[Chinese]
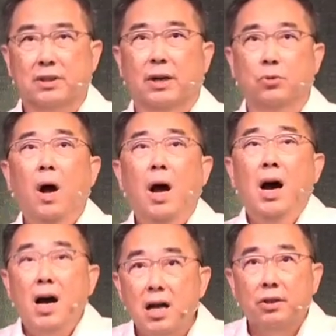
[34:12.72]
果子，他
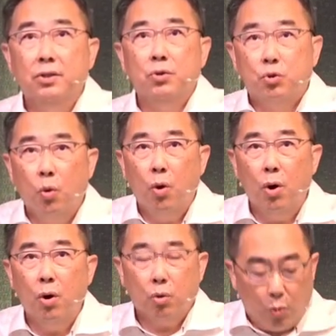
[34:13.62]
说很
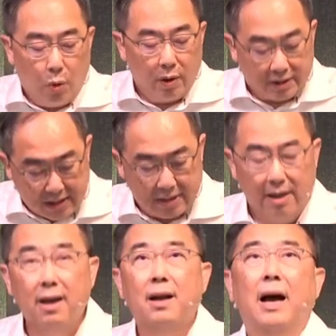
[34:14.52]
多果
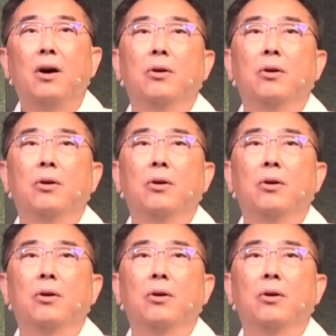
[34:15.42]
子。